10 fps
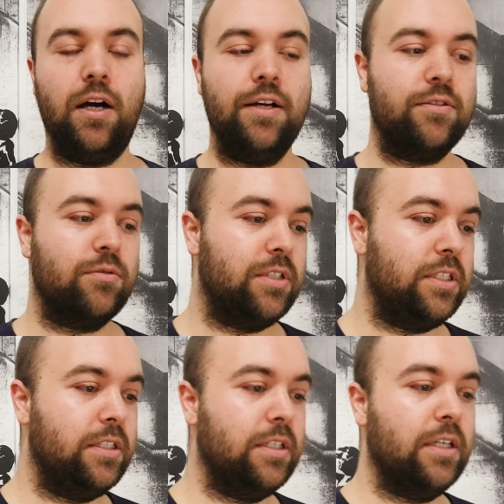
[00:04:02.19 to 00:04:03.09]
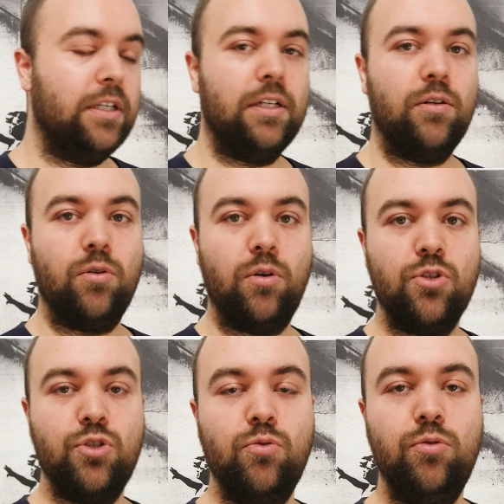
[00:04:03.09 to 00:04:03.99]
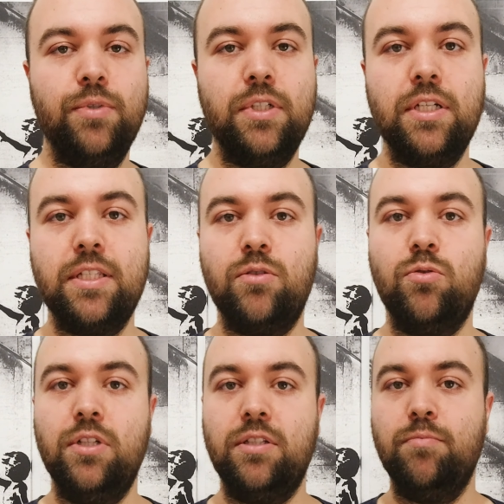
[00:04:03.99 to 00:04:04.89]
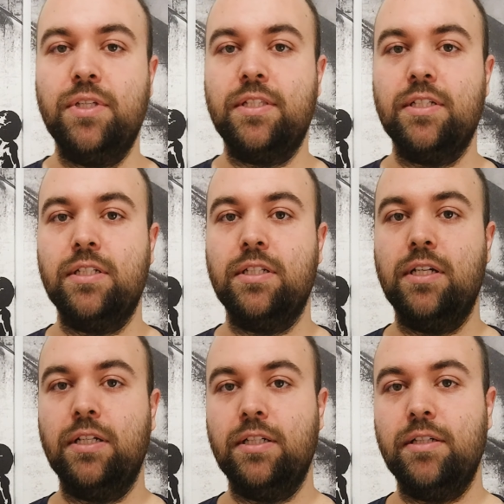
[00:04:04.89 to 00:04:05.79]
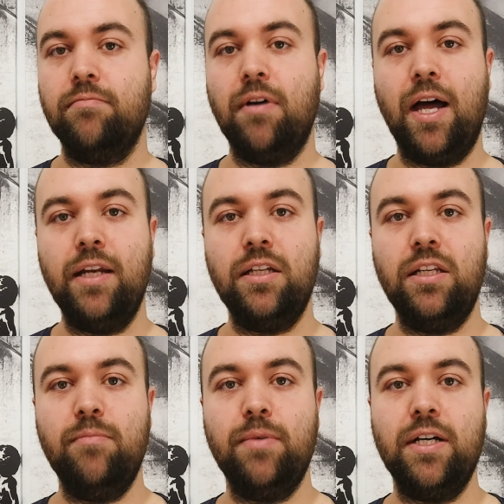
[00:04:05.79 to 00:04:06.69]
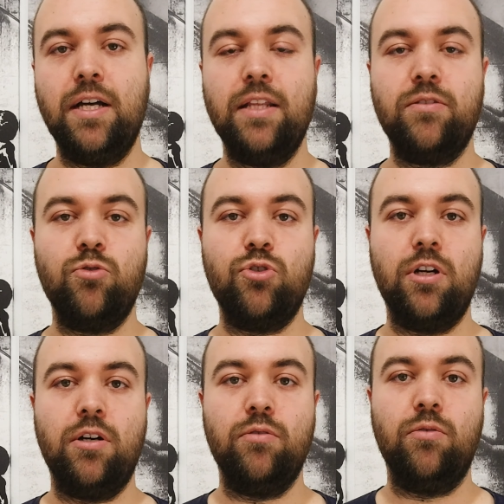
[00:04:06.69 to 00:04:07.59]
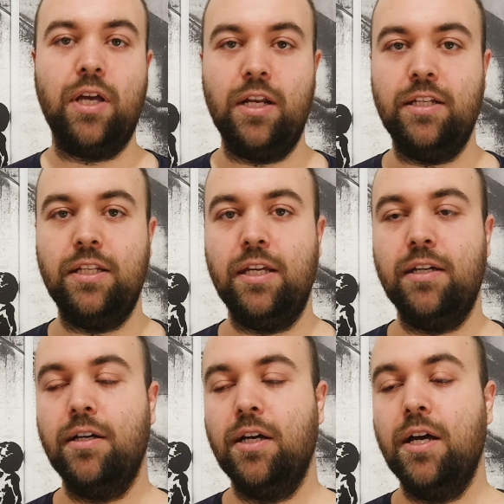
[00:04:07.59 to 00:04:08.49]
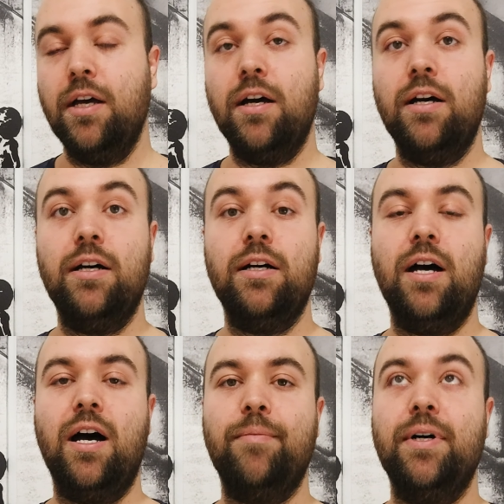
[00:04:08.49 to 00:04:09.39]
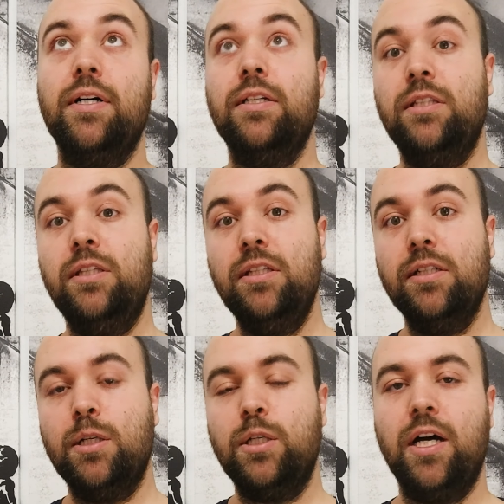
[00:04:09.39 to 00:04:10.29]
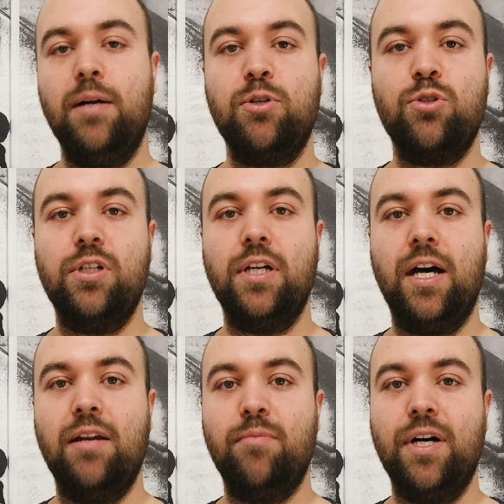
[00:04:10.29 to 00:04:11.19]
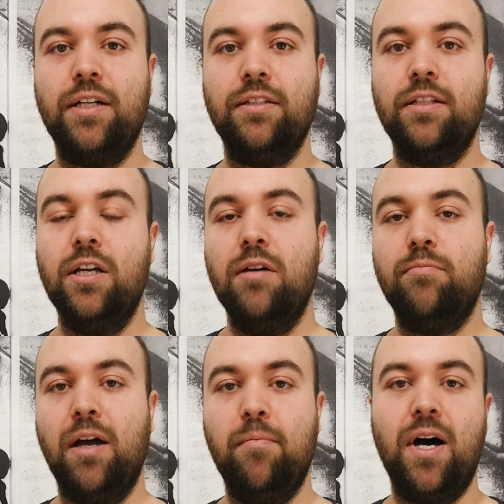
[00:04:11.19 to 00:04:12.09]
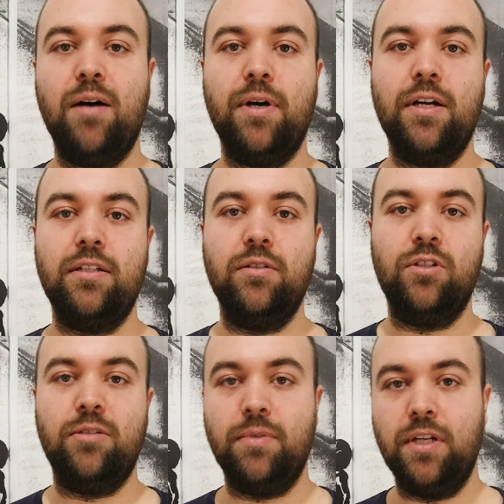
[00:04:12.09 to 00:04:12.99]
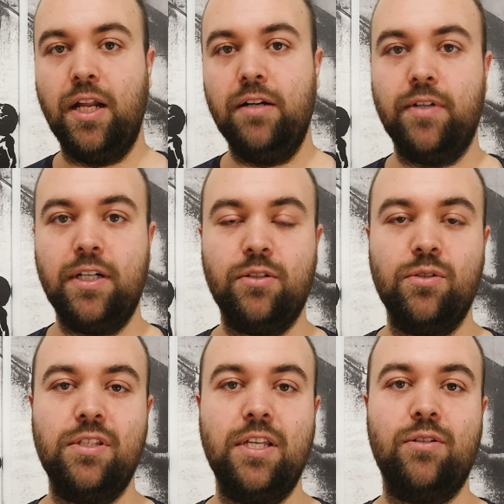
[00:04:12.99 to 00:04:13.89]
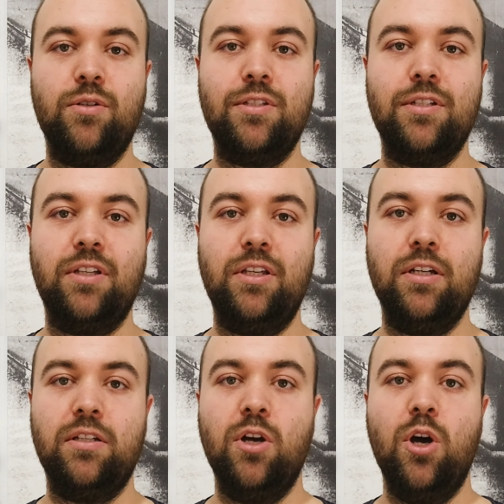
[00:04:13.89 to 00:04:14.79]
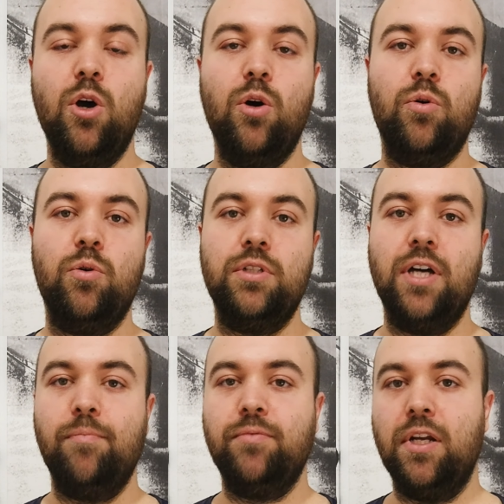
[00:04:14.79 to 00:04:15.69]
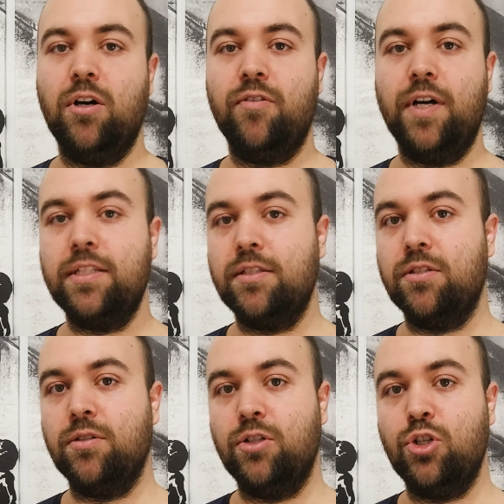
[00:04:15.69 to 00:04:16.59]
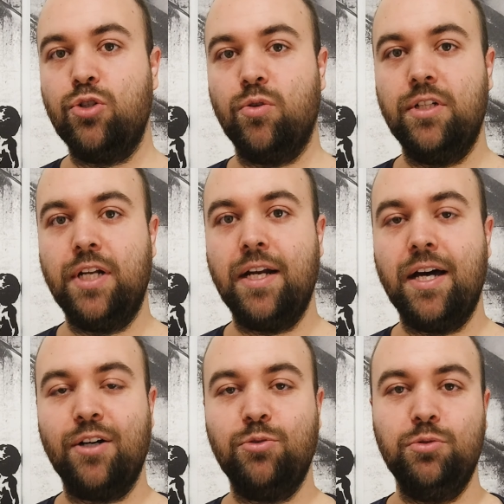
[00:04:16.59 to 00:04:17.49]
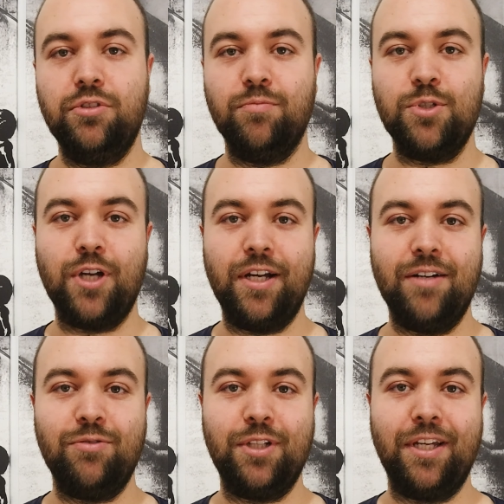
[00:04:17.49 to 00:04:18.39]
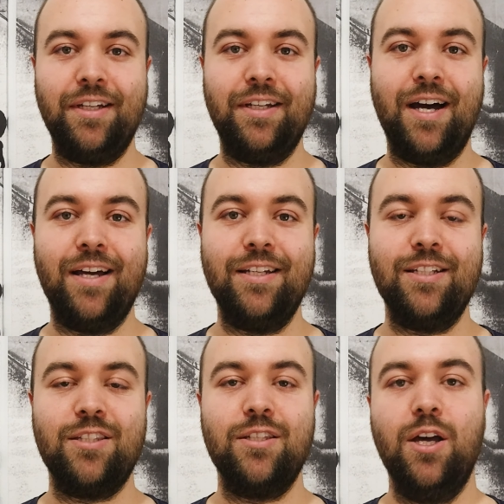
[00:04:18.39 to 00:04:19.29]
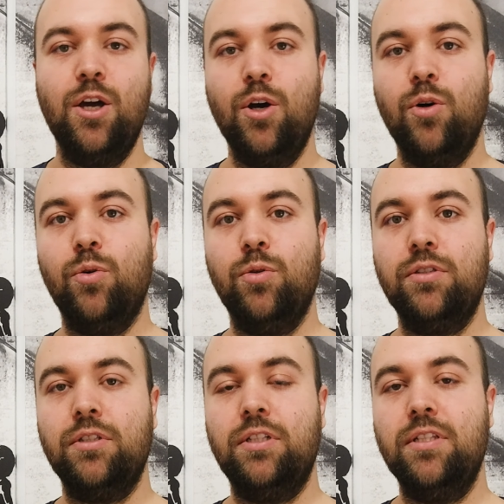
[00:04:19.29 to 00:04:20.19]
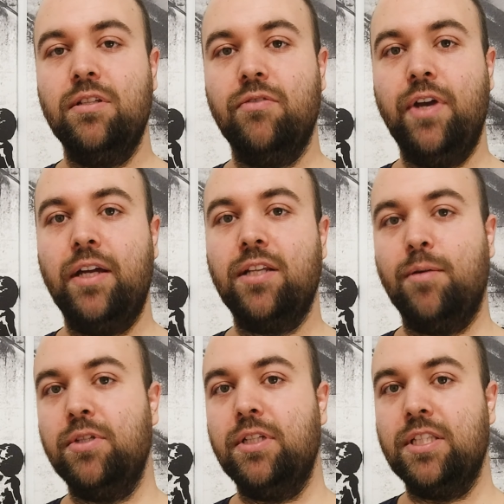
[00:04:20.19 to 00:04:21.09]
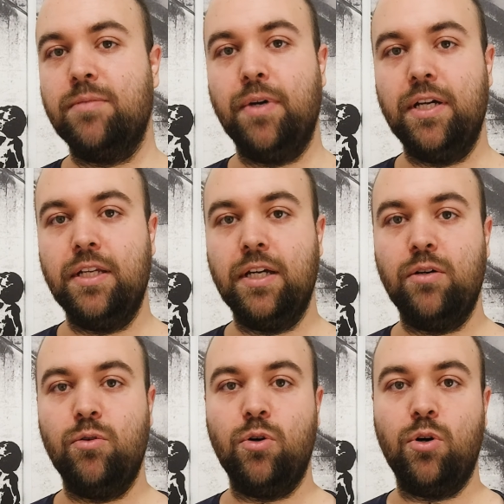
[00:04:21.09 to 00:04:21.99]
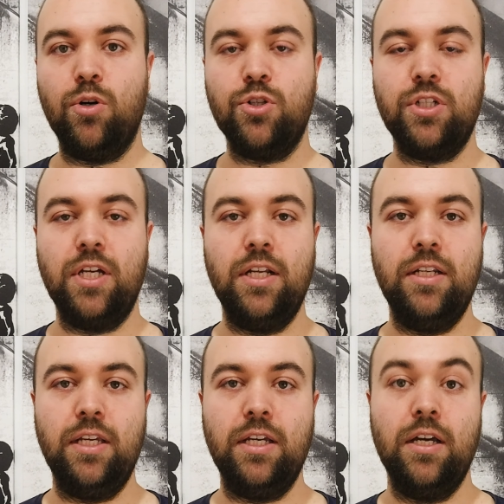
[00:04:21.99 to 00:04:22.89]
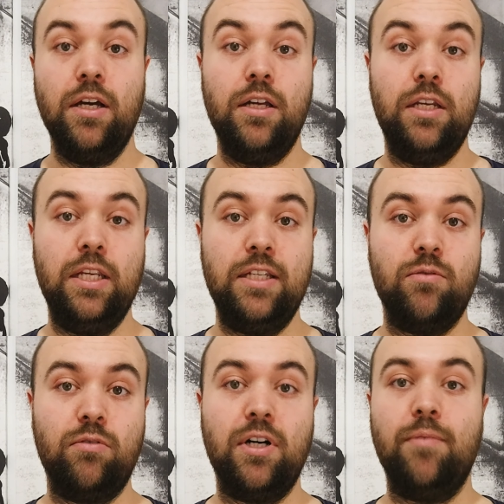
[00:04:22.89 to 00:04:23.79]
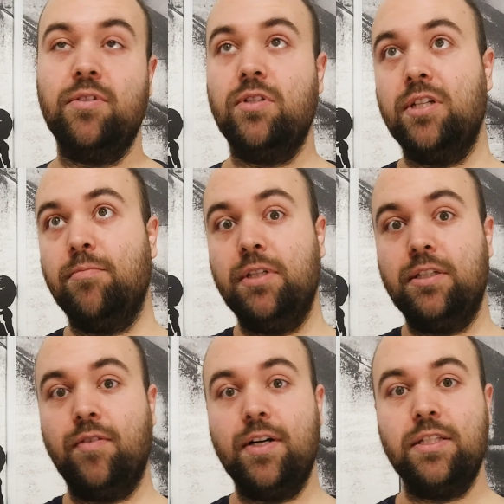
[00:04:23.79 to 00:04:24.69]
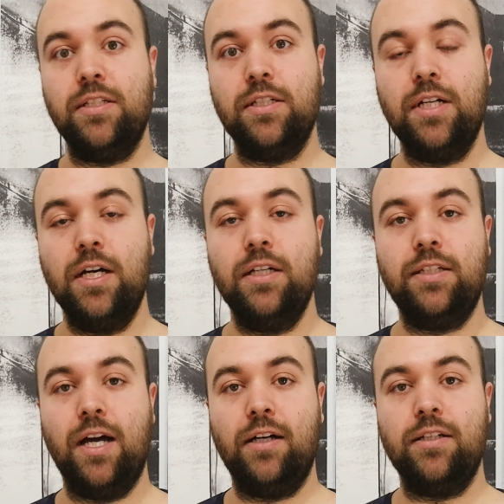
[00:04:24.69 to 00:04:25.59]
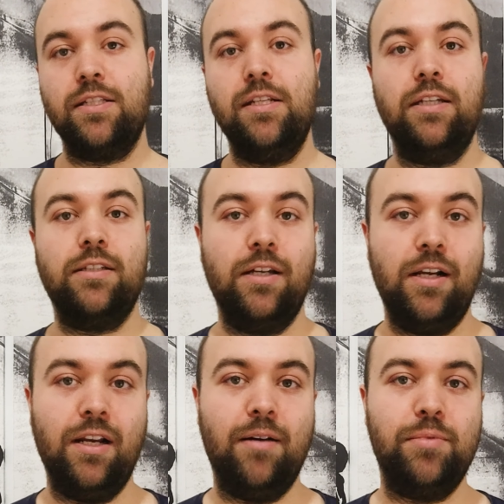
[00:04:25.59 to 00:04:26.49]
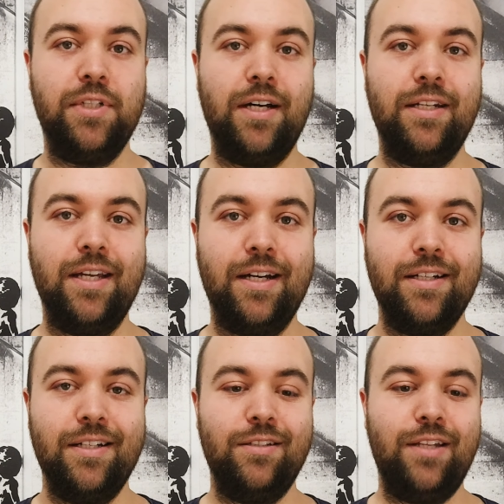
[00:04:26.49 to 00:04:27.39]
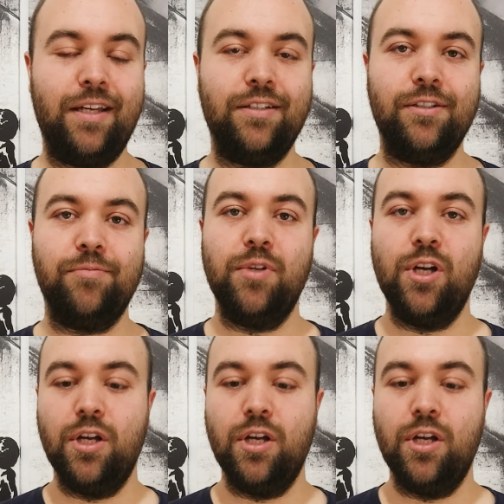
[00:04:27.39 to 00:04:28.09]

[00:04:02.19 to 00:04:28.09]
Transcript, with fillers: Also die äh, orange Glühbirne ist natürlich ein bisschen äh, angenehmer anzuschauen oder LED äh, aber hier eine halbe Stunde anmachen beim Arbeiten und ich bin hellwach und sehr konzentriert und habe dann auch meistens noch eine Stunde danach gut. Ich muss keinen Kaffee trinken, gar nichts. Und diesen Effekt habe ich jetzt bei der orangen LED nicht so gehabt. Also ich habe hier quasi eine Tageslichtlampe an der Decke.